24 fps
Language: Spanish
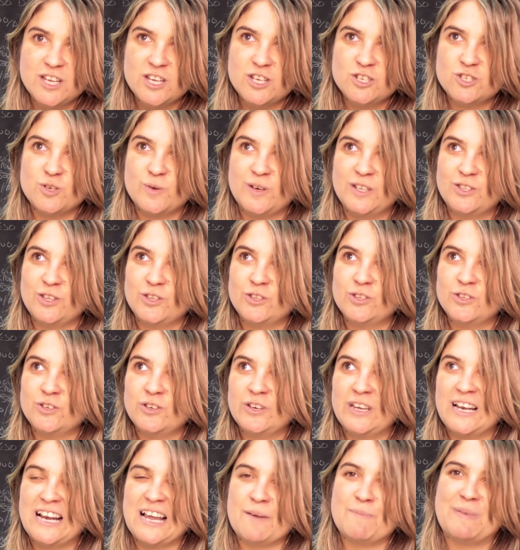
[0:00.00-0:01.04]
sobre
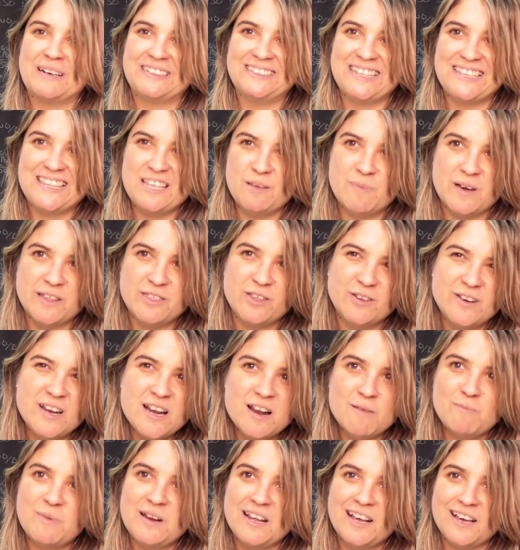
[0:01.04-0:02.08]
todo en la participación y
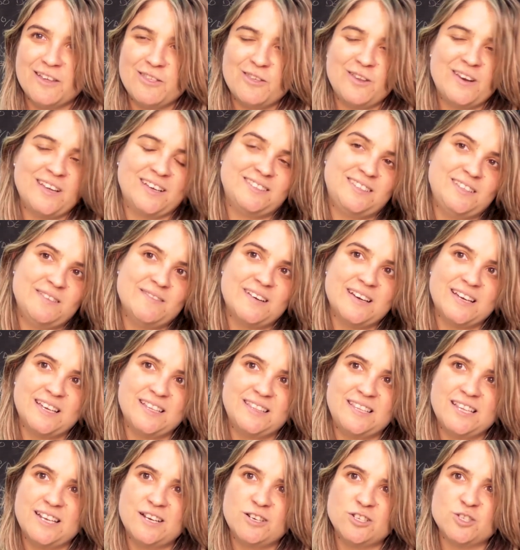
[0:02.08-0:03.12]
la aplicación activa
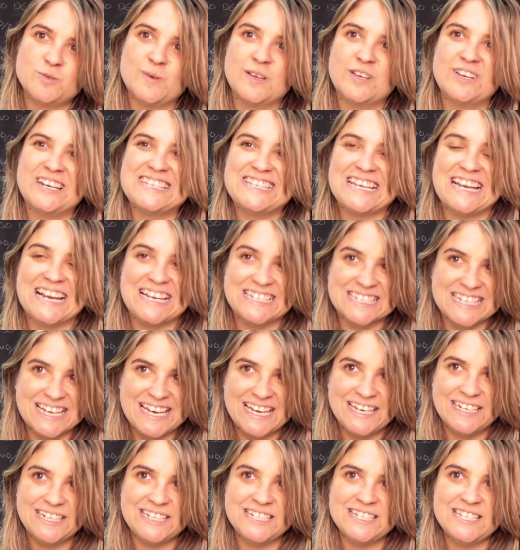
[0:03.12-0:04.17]
que tienen los mayores y las
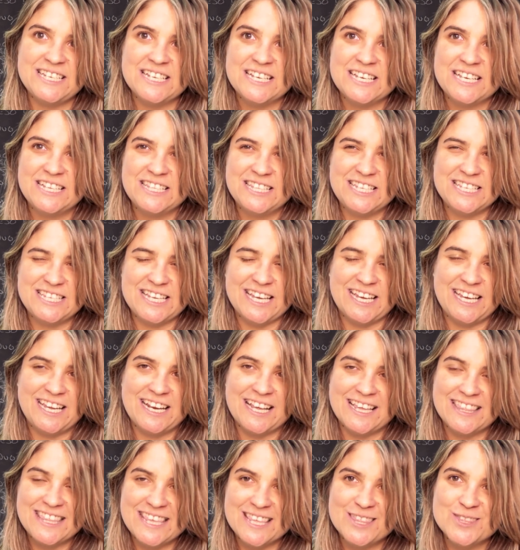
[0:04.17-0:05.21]
ganas de seguir
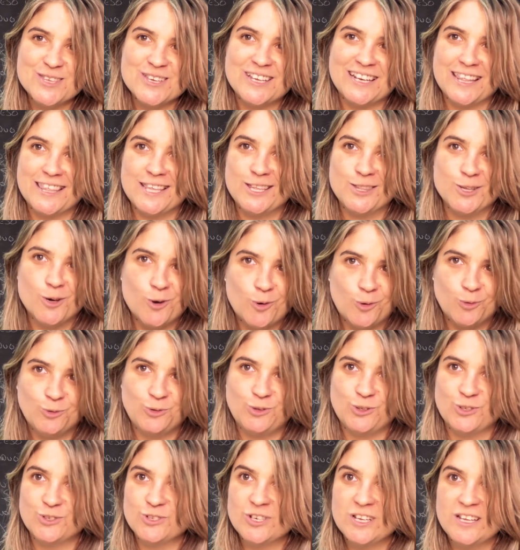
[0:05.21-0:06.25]
haciendo y creciendo
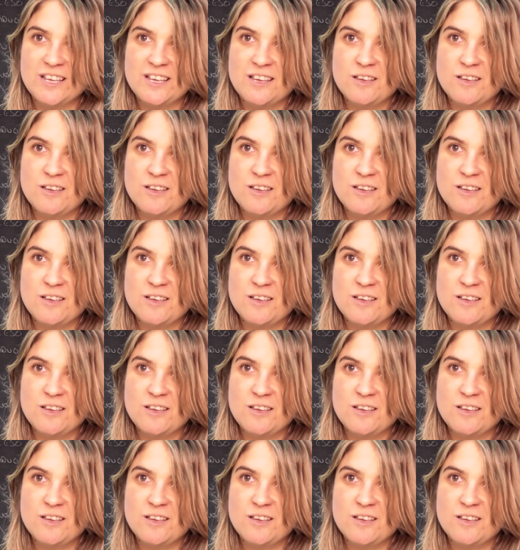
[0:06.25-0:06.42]
juntos.